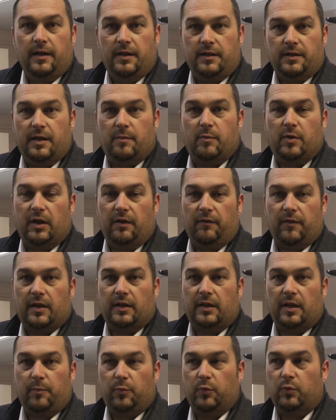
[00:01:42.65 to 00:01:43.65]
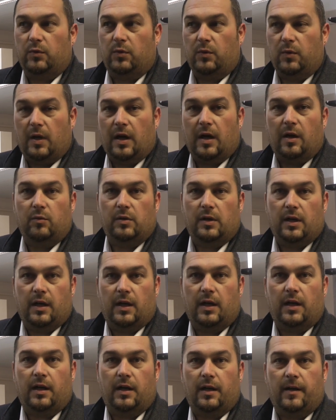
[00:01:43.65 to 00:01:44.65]
siamo arrivati appunto a
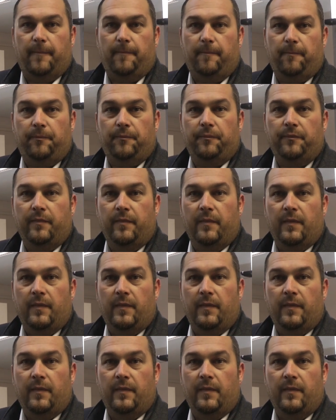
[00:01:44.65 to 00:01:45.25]
una